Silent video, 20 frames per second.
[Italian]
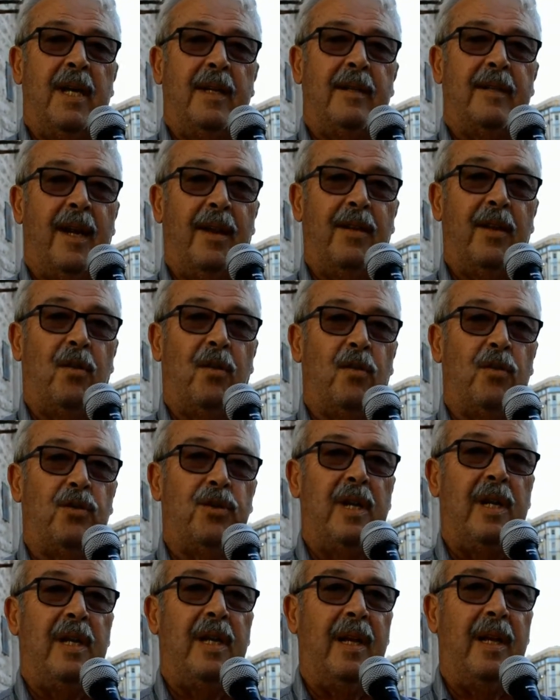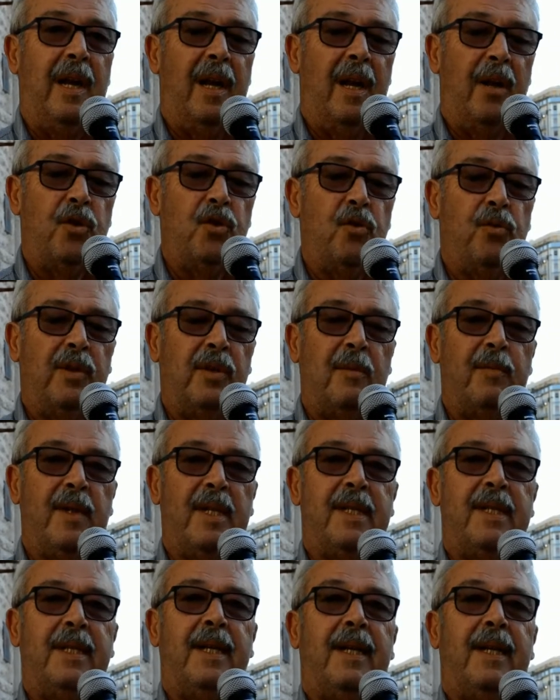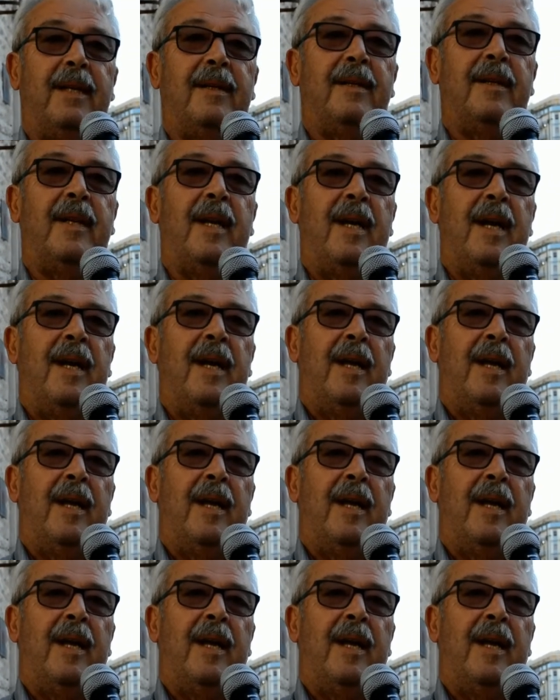30 consiglieri, la giunta, il presidente,